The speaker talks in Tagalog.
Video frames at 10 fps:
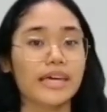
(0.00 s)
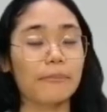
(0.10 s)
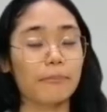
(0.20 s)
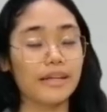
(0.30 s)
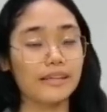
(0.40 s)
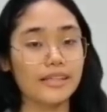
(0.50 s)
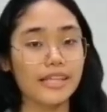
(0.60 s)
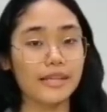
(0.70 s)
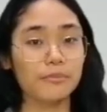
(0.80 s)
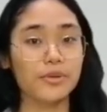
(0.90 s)
Kaya
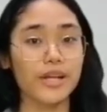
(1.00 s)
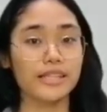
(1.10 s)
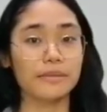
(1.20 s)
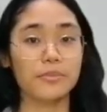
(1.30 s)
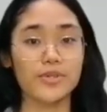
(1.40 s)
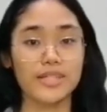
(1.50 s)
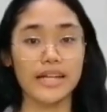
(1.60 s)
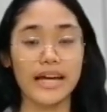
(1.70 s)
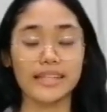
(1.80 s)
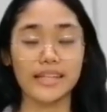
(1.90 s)
panatilihin po natin
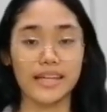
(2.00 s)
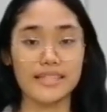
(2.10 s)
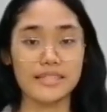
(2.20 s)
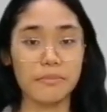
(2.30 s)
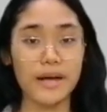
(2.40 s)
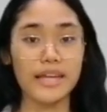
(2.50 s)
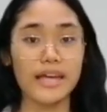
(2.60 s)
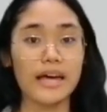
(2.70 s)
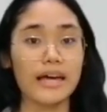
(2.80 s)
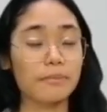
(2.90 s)
buksan ang ating kaisipan
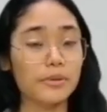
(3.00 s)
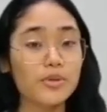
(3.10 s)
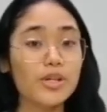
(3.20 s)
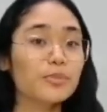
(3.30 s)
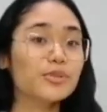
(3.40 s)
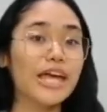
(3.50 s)
at patuloy po